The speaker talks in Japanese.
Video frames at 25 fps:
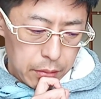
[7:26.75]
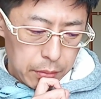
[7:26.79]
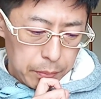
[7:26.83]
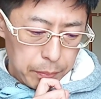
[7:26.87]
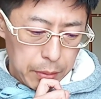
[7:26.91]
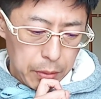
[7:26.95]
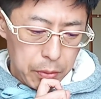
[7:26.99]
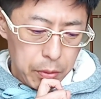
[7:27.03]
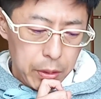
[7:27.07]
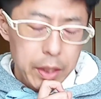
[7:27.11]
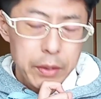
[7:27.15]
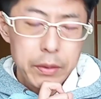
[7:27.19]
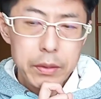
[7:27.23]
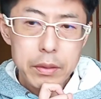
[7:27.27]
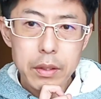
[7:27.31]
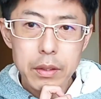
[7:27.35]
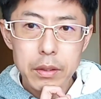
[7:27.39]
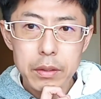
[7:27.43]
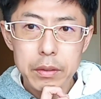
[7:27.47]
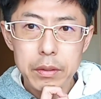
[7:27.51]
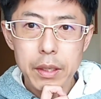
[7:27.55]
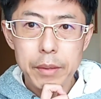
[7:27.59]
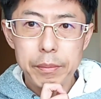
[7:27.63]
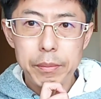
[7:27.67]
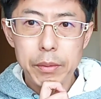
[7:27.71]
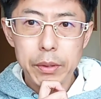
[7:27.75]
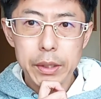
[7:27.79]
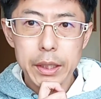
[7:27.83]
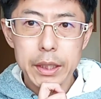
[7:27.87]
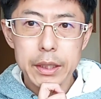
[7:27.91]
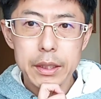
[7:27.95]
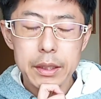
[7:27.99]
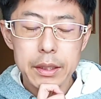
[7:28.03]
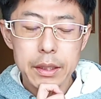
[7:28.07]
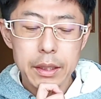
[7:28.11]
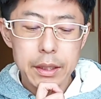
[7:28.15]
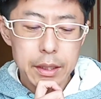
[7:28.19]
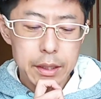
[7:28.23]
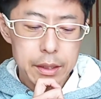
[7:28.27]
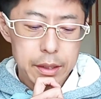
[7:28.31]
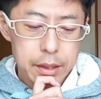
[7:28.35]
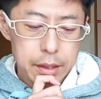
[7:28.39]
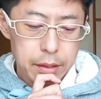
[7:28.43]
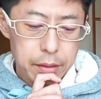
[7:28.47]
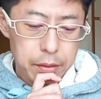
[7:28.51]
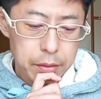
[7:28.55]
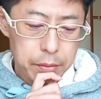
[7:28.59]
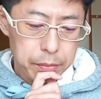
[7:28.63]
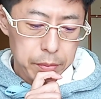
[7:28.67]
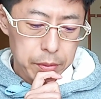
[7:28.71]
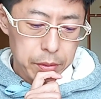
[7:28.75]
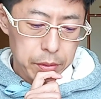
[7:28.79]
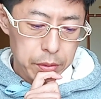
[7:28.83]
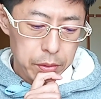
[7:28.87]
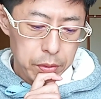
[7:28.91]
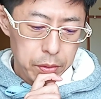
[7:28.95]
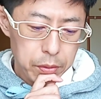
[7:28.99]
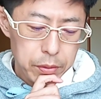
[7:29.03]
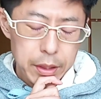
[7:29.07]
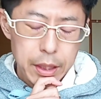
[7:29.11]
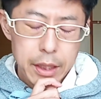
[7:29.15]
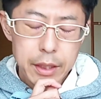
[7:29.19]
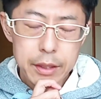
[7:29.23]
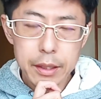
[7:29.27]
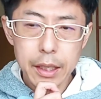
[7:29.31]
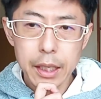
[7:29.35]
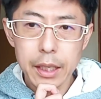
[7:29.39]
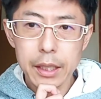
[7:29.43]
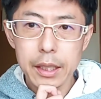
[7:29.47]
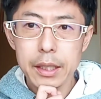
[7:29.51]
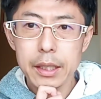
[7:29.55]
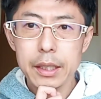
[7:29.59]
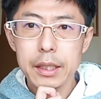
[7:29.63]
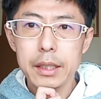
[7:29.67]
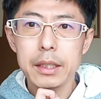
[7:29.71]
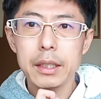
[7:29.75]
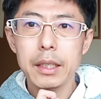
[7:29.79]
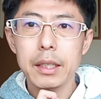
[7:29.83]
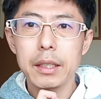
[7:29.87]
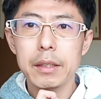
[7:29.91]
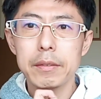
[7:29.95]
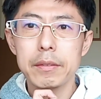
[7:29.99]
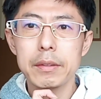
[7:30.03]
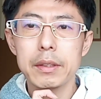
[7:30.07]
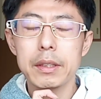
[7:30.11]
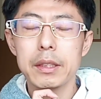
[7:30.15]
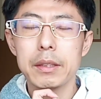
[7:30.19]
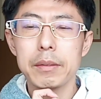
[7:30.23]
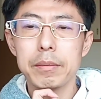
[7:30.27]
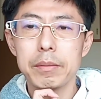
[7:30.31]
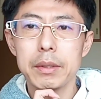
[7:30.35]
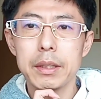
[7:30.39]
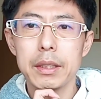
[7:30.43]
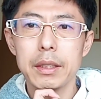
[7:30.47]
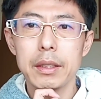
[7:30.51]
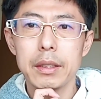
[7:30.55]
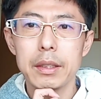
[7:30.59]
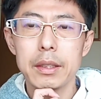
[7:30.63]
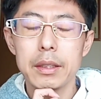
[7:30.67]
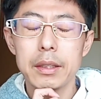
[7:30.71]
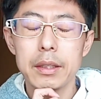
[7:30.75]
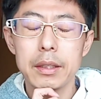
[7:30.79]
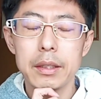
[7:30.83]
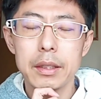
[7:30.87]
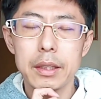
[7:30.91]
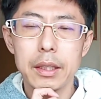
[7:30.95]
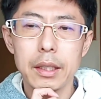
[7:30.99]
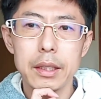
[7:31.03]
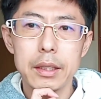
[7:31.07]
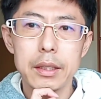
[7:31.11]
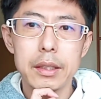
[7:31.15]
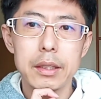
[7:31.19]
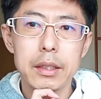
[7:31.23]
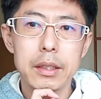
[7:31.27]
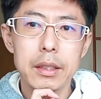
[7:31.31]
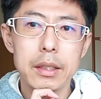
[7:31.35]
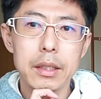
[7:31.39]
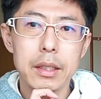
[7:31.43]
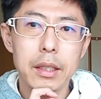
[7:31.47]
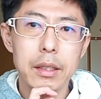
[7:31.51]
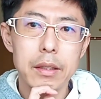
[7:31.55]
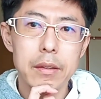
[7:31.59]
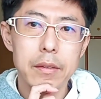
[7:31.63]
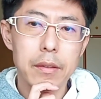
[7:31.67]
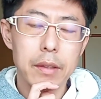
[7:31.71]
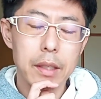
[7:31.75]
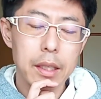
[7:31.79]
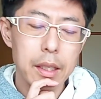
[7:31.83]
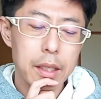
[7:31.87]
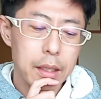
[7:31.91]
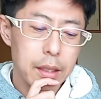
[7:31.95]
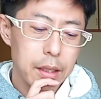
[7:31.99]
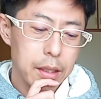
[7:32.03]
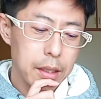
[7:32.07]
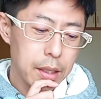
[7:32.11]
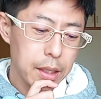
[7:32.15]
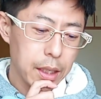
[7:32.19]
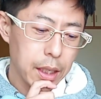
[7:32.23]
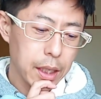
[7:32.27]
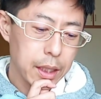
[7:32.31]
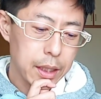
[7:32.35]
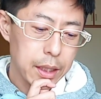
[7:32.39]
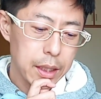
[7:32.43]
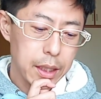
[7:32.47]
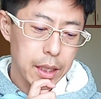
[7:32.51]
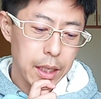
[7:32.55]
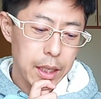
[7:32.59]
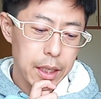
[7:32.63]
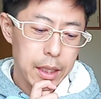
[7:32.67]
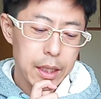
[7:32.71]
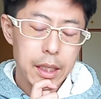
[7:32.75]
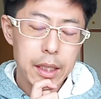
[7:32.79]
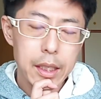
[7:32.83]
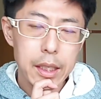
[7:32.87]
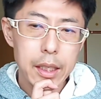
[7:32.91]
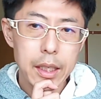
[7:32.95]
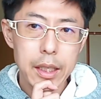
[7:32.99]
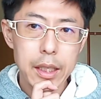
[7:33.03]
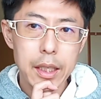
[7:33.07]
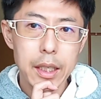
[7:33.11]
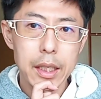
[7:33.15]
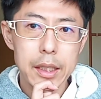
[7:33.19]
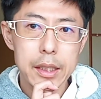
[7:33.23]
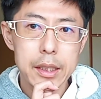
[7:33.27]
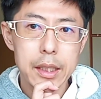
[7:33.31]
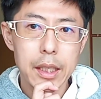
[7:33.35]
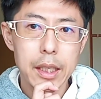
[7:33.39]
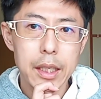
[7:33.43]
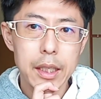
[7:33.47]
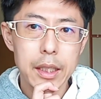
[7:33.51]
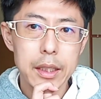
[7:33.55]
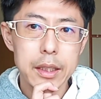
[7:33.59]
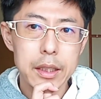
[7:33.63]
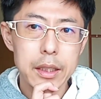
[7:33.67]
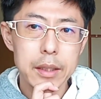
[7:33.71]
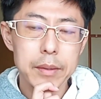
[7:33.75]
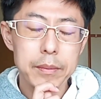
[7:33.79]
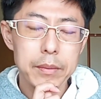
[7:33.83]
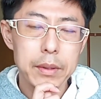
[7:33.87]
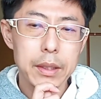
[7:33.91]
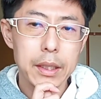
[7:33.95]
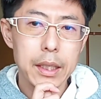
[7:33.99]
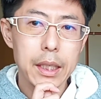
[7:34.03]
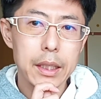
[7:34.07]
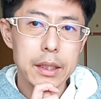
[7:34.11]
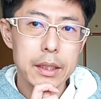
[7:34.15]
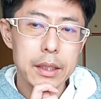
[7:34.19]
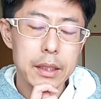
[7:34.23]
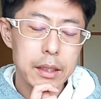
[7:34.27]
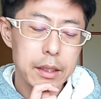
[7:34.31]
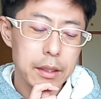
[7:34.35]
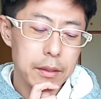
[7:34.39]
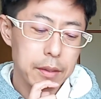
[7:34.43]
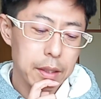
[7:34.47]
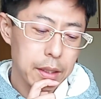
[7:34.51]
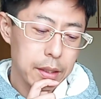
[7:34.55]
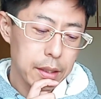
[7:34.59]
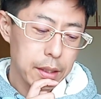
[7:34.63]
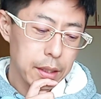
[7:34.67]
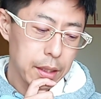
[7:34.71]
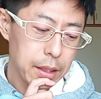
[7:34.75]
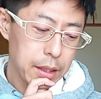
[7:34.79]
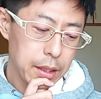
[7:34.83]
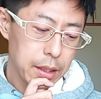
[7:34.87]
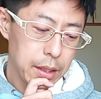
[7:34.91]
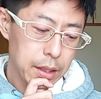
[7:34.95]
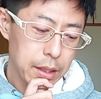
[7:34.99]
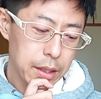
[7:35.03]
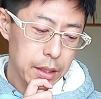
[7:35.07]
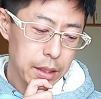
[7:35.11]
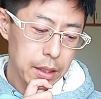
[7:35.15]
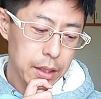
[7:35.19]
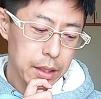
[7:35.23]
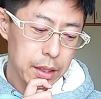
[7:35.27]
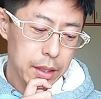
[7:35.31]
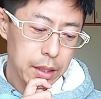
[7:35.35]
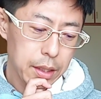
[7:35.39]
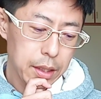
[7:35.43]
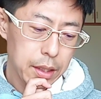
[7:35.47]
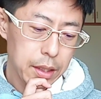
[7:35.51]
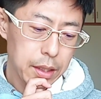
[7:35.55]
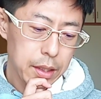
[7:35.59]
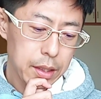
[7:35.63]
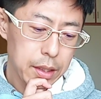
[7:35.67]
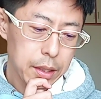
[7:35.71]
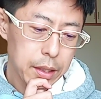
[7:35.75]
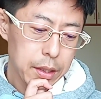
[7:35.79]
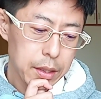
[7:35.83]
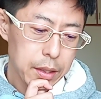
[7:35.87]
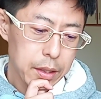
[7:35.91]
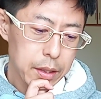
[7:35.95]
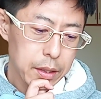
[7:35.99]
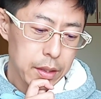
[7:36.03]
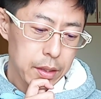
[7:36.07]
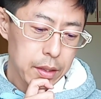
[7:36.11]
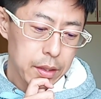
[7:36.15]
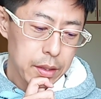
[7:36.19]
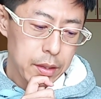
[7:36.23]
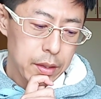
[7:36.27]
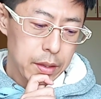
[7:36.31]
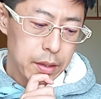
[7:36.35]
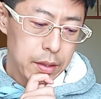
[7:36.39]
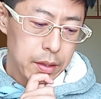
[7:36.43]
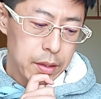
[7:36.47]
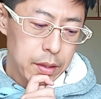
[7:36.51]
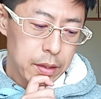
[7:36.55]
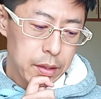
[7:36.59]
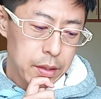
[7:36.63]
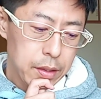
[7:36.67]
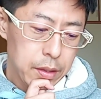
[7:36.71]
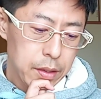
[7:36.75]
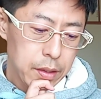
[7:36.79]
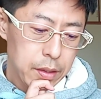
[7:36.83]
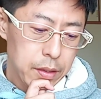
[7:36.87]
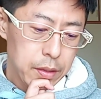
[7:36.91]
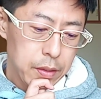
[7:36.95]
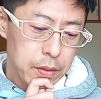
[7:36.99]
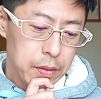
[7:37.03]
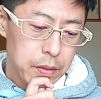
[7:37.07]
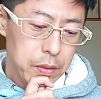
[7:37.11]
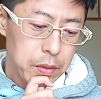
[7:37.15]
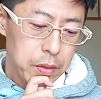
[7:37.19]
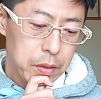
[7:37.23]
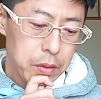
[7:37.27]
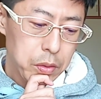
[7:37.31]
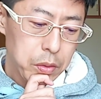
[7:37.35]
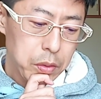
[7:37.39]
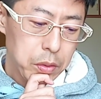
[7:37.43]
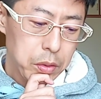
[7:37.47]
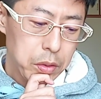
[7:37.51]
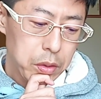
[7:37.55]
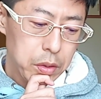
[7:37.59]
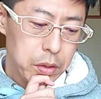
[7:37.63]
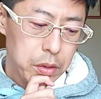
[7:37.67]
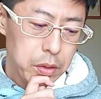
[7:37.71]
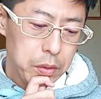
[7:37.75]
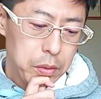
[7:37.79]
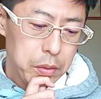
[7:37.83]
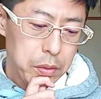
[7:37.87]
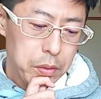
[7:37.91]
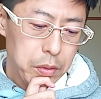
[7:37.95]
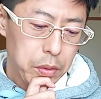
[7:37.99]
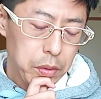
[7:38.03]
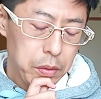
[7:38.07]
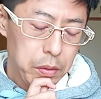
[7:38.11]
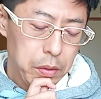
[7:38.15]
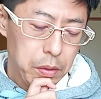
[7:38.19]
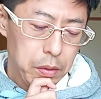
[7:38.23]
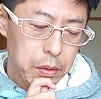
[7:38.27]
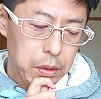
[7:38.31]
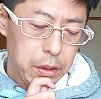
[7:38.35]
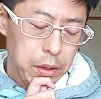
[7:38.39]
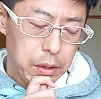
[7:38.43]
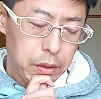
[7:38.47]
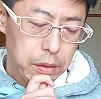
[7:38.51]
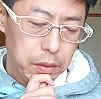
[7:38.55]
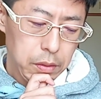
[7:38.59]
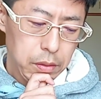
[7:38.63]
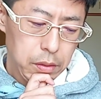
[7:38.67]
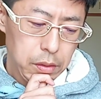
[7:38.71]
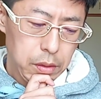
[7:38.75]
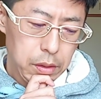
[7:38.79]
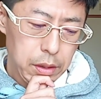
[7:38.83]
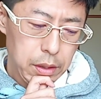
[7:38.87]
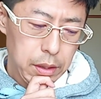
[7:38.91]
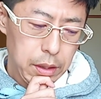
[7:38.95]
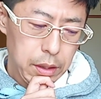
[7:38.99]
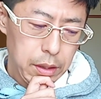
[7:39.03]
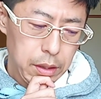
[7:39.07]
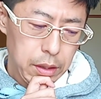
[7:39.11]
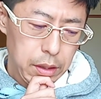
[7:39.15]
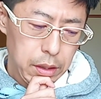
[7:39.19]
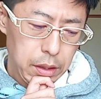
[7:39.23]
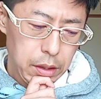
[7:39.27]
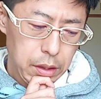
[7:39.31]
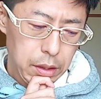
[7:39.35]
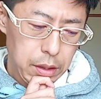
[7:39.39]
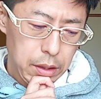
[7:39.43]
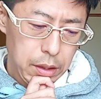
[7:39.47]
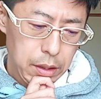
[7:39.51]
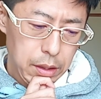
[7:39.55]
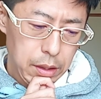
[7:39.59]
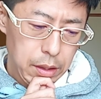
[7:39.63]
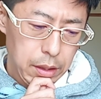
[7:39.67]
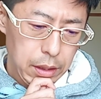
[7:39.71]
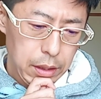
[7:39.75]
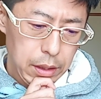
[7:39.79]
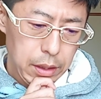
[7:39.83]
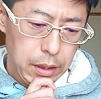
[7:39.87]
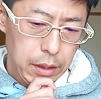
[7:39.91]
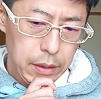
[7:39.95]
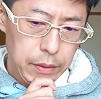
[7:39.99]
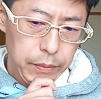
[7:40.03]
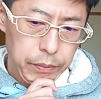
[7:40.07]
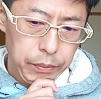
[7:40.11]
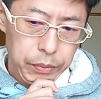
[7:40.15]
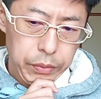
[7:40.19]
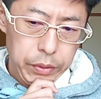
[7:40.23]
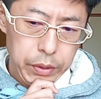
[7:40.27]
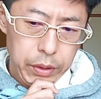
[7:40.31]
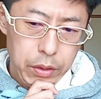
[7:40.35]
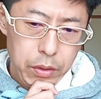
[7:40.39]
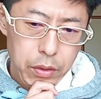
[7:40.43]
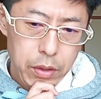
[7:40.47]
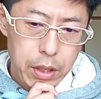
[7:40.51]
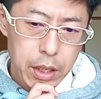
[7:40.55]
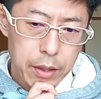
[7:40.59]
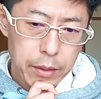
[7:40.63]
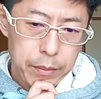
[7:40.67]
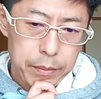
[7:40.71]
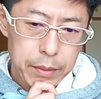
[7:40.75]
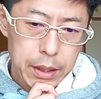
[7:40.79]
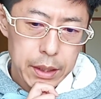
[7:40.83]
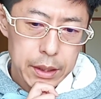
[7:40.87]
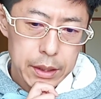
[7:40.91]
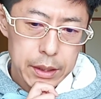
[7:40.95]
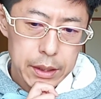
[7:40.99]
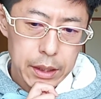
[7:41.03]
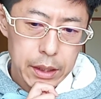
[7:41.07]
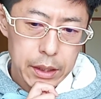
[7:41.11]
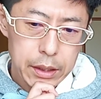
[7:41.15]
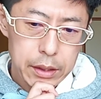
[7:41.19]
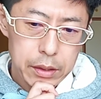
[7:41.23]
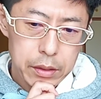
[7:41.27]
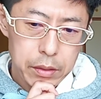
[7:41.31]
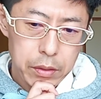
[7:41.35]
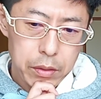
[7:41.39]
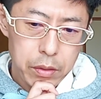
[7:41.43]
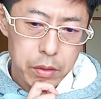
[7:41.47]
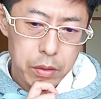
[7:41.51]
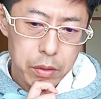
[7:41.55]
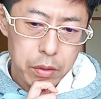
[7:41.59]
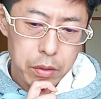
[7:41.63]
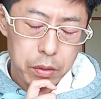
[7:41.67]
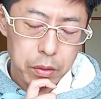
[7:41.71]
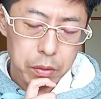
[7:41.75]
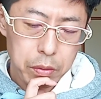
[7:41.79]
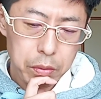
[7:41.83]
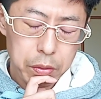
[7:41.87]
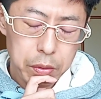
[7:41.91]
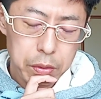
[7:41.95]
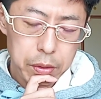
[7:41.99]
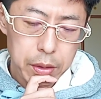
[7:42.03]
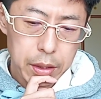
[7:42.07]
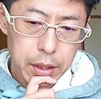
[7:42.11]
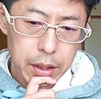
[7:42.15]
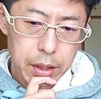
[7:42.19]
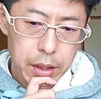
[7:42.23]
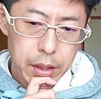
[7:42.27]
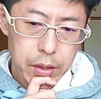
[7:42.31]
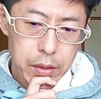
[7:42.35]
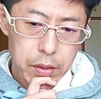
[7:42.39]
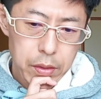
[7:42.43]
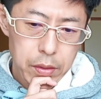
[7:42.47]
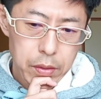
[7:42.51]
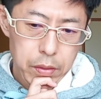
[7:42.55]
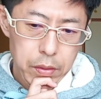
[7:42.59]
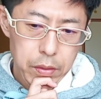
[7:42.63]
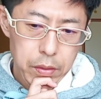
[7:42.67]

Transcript: まあ、他の球団も同じなんですけども、とにかく神奈川県のチームに対してしっかりと、えー、勝っていただきたいサッカーチームに関しては、えー、そうすることによって横浜ベイスターズの方に